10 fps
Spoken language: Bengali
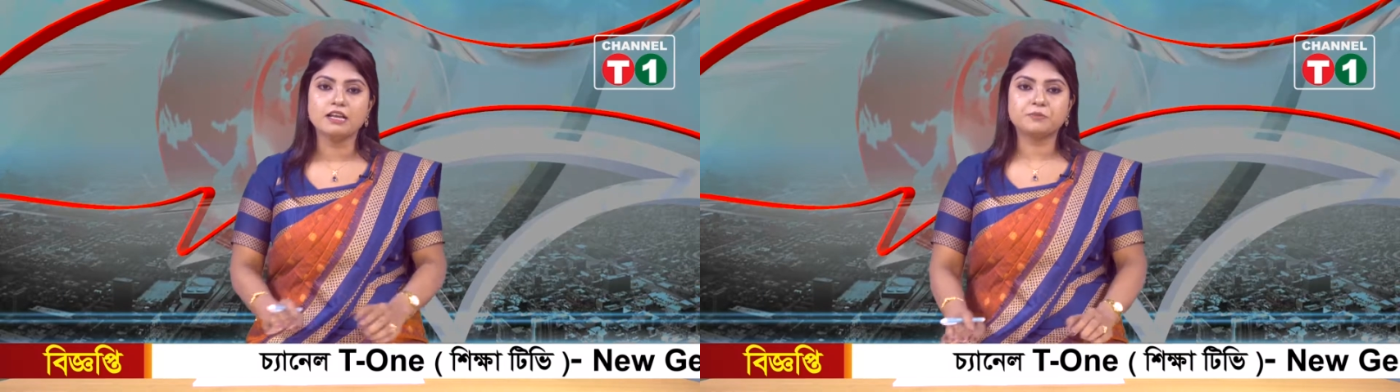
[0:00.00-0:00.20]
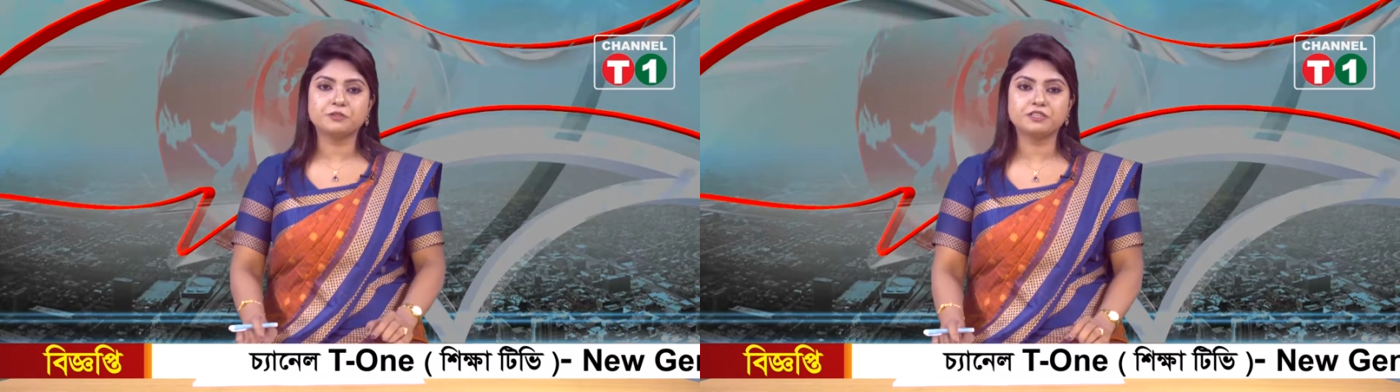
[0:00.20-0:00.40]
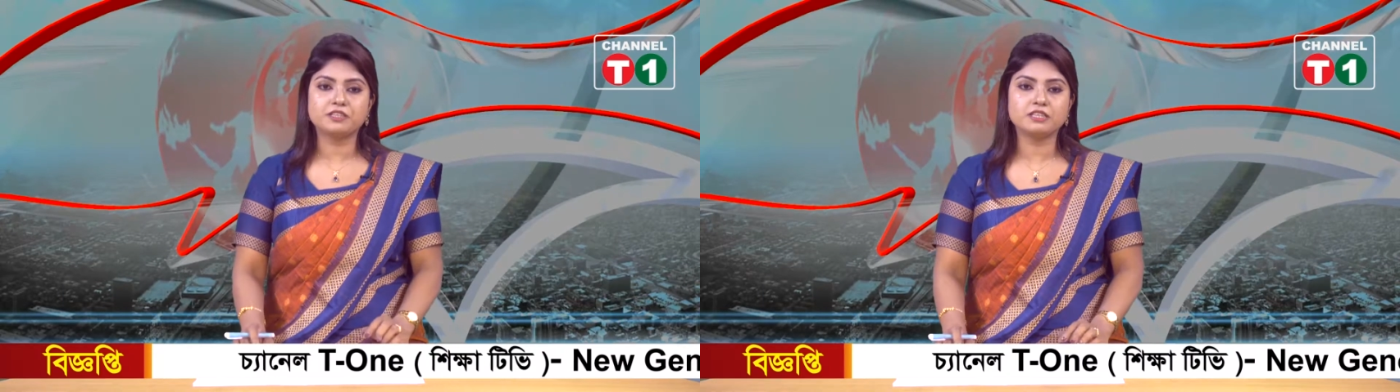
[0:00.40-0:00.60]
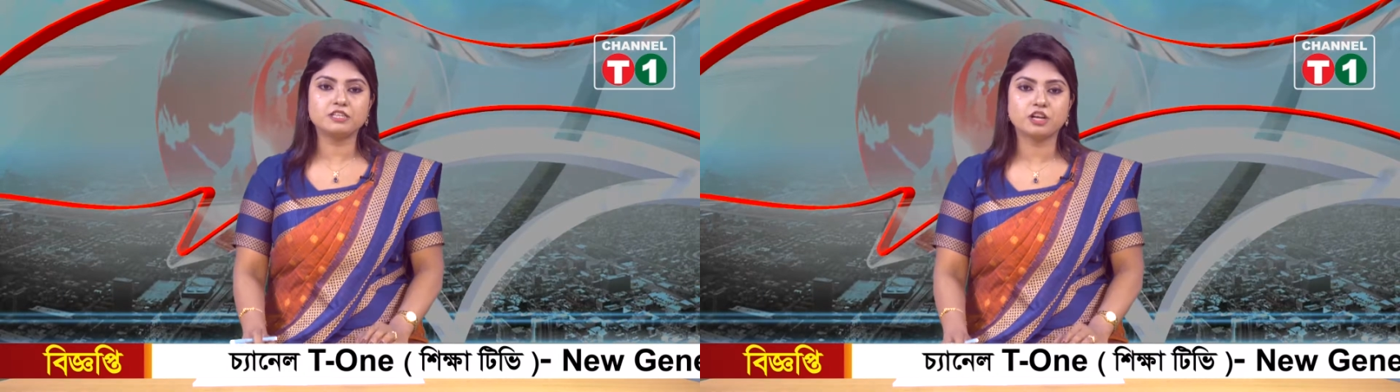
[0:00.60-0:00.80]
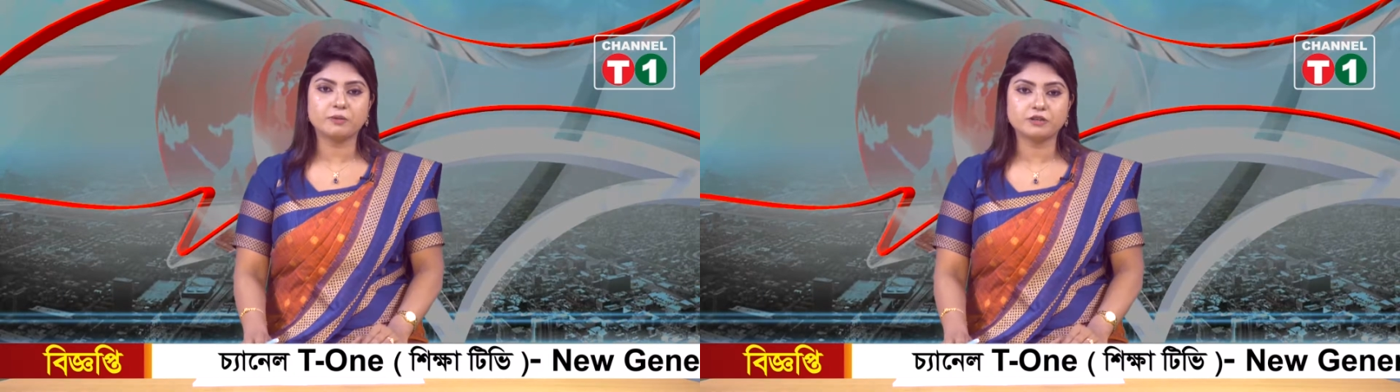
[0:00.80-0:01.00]
প্রতিনিধি
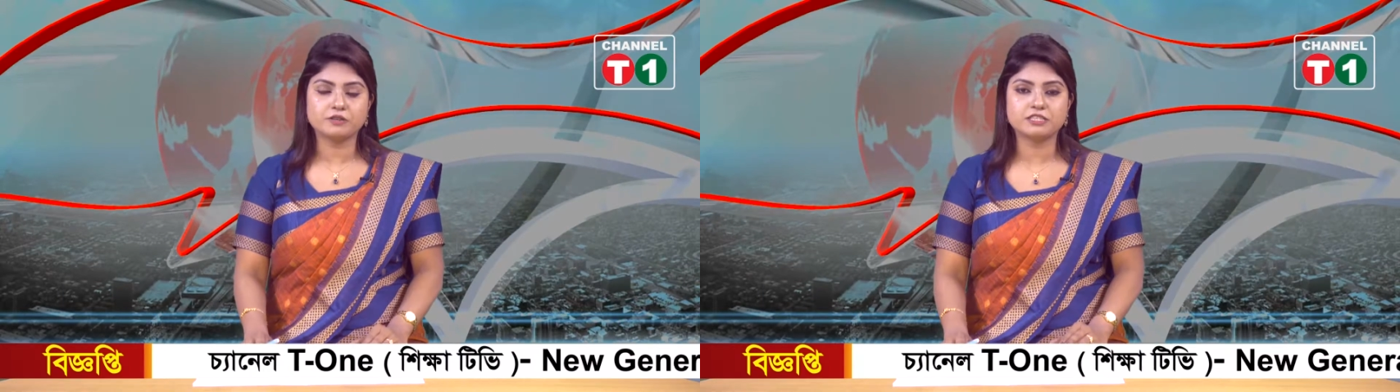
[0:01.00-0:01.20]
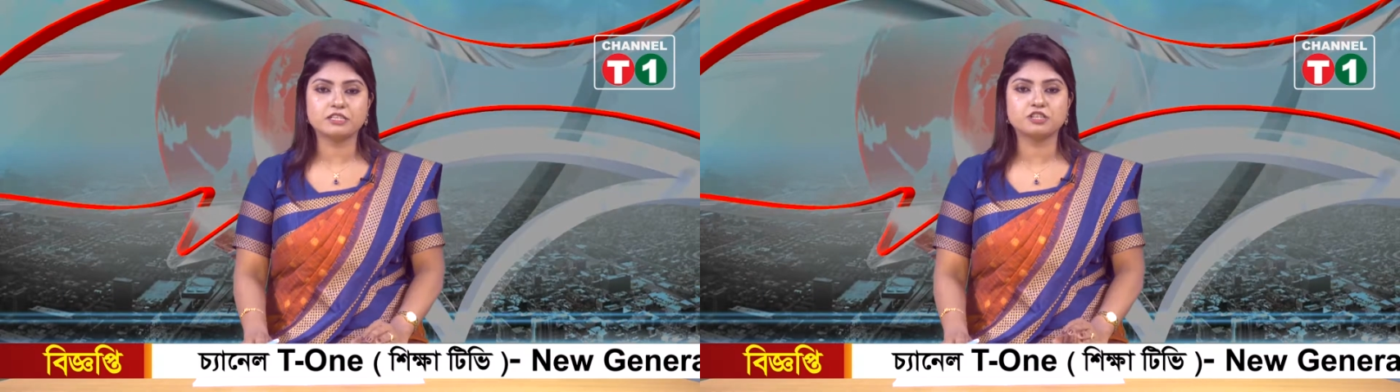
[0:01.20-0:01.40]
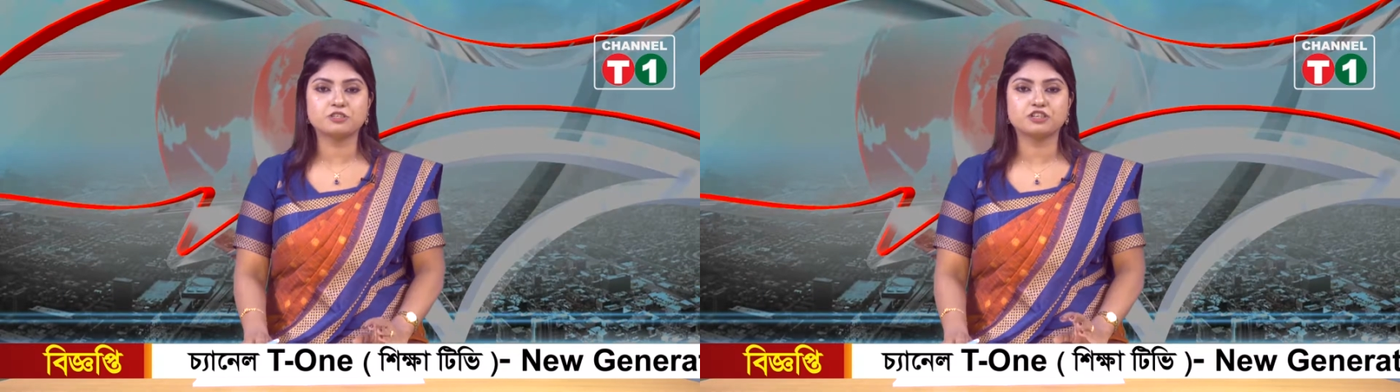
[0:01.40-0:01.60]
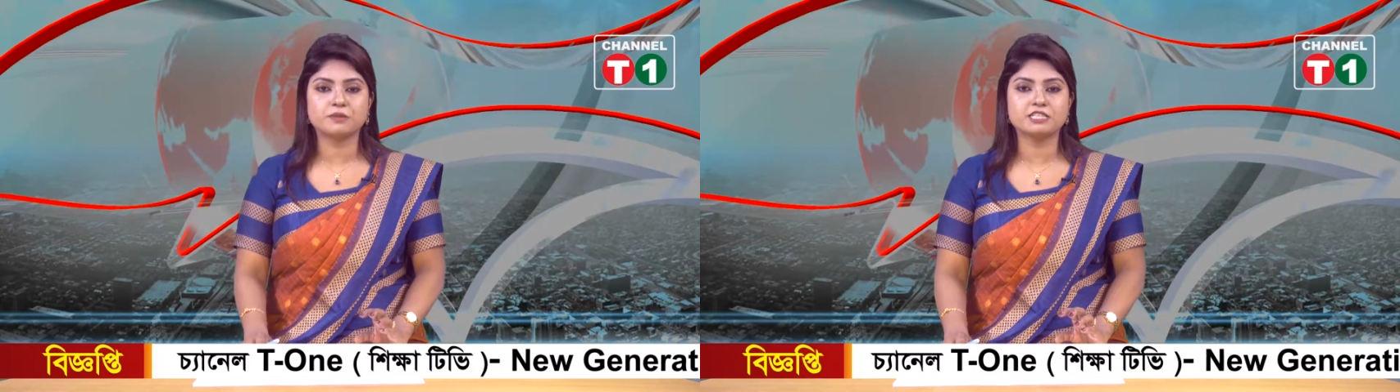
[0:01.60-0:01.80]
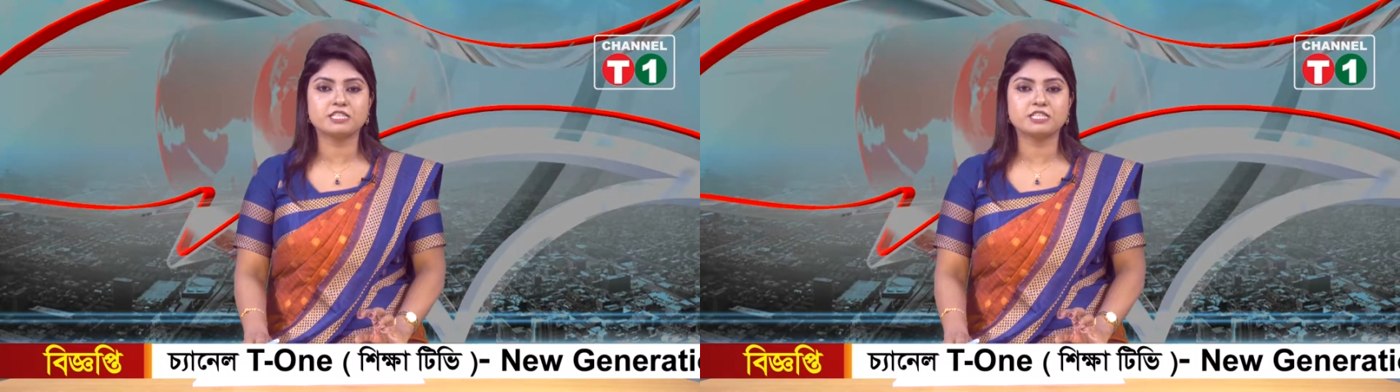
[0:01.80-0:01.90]
সভা করেছে চট্টগ্রামের